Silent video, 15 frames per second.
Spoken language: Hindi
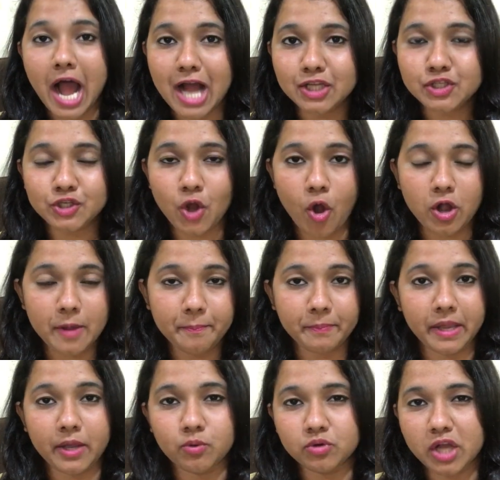आज लॉकअप
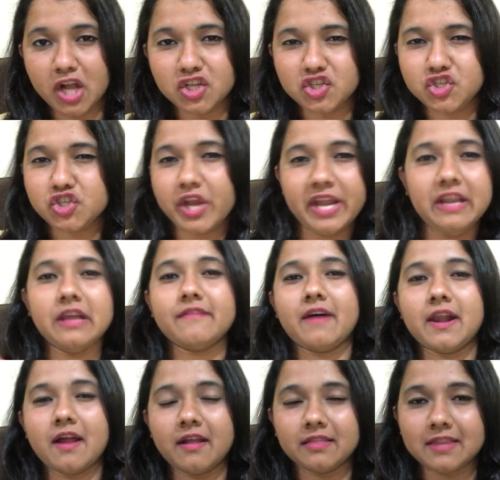में उनका जेलर
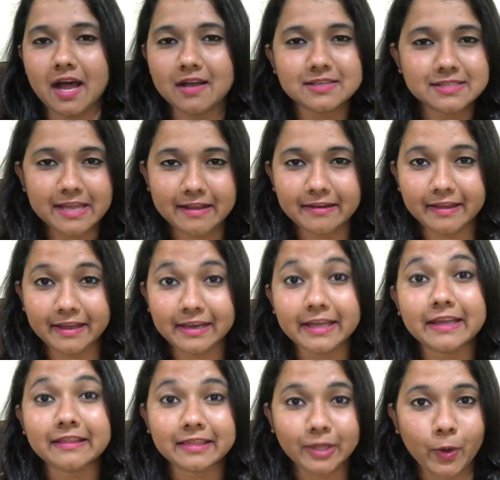वाला अंदाज देखने के लिए
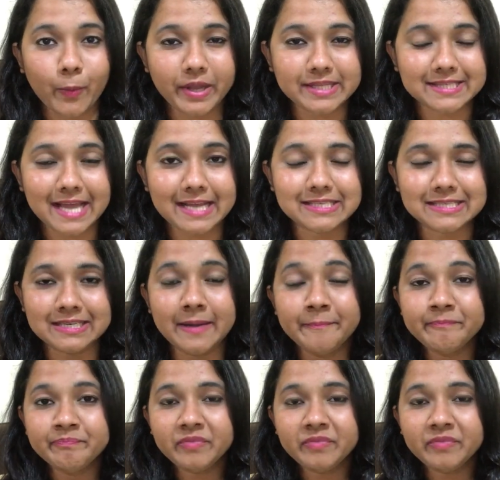कितने हो एक्साइटेड